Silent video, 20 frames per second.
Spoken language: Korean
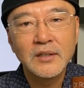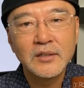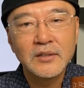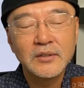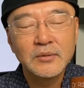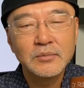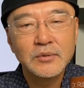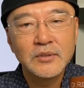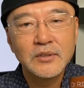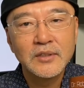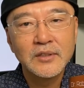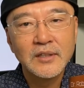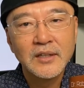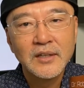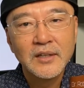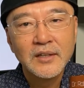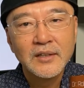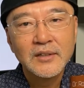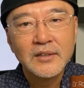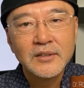그분은,
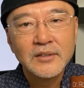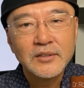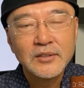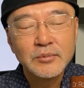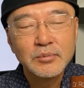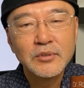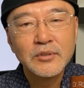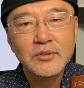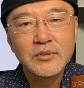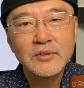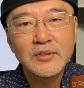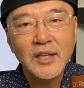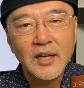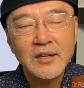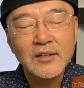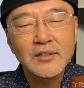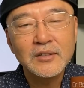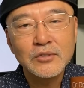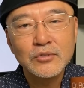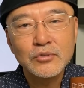그분
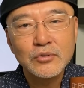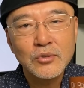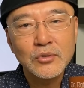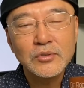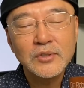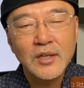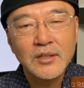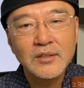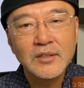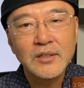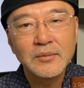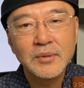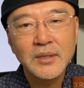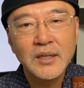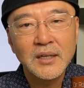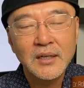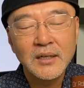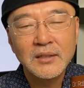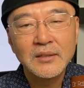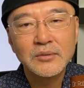따르는 추종자들이
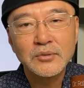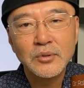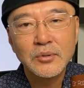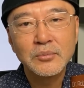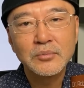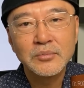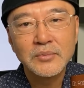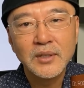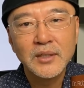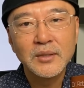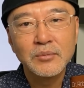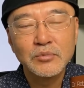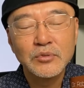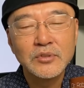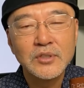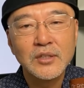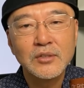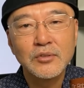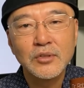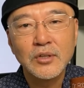막 좀
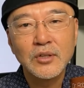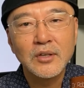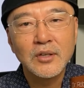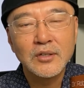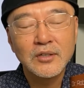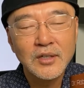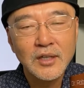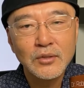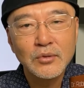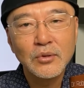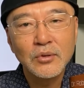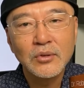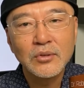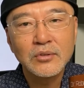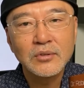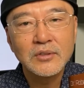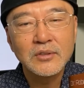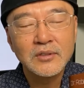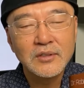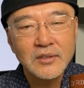문제도 있고, 그래도
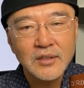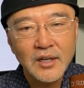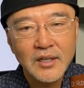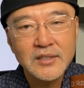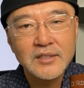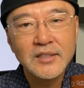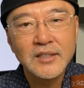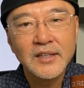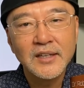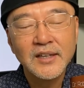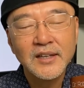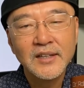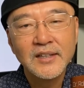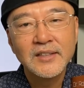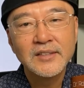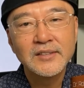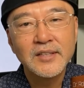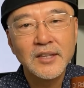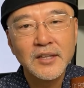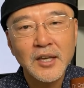끝까지
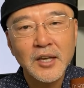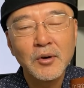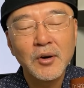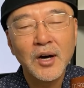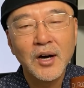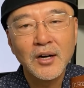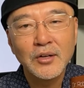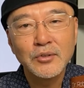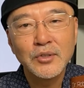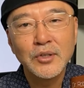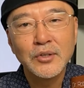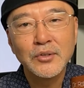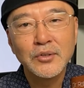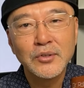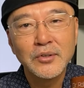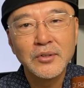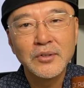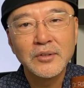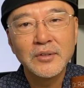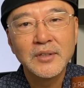세계화하고 있고,